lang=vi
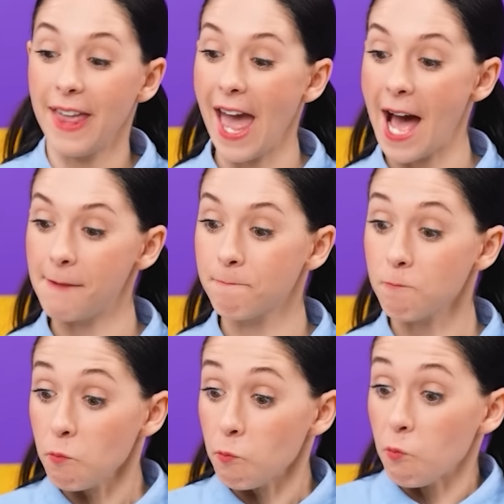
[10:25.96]

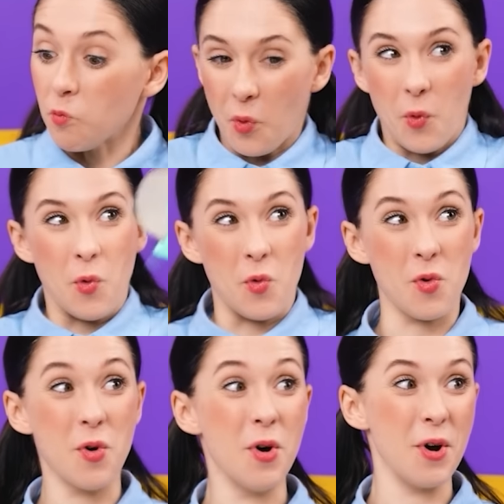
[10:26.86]
Và để ăn pizza
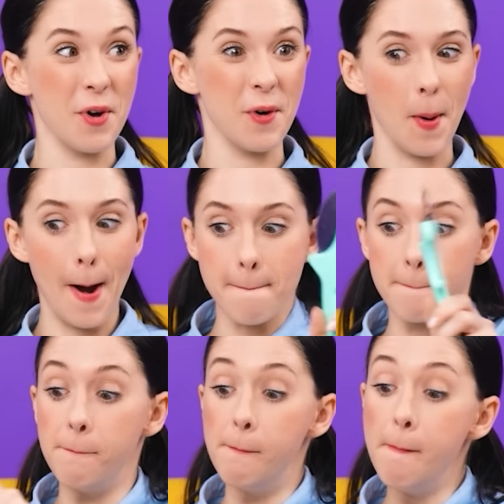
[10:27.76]
dưa hấu Mình sẽ có
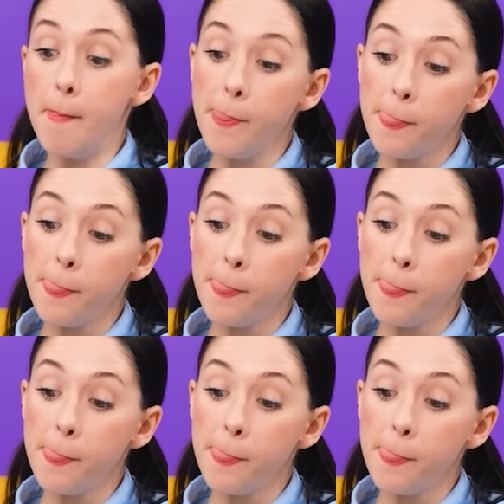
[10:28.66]
con dao rất